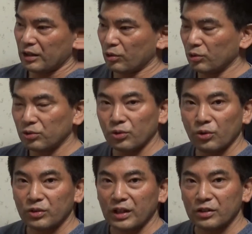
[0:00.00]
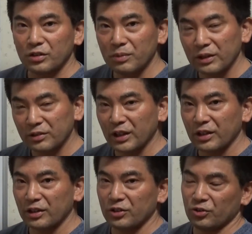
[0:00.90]
コントロールがうまくで
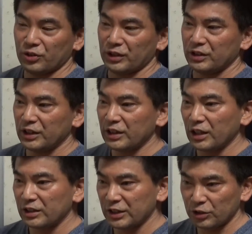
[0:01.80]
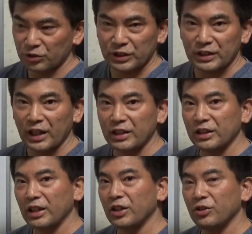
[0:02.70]
きるように、自由自在
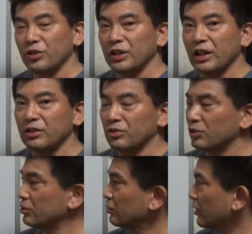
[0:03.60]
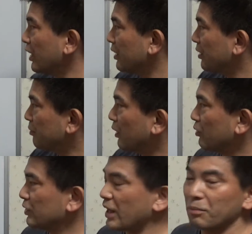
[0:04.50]
にできるようになるというのが、
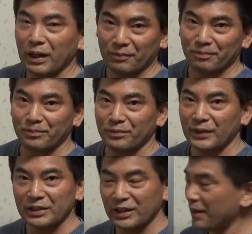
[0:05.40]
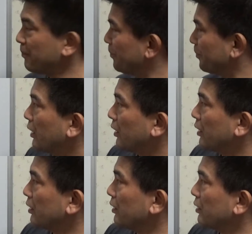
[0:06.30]
この3番ですね。
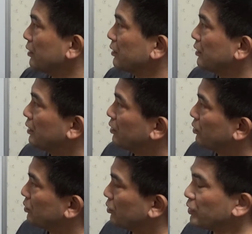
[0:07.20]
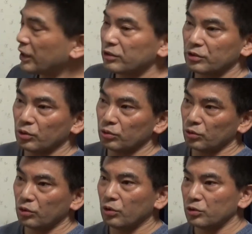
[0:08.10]
とにかく
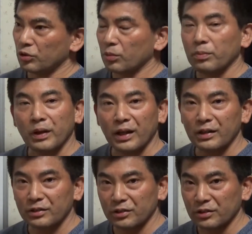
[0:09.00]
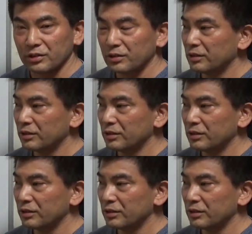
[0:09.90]
コントロールとバランス。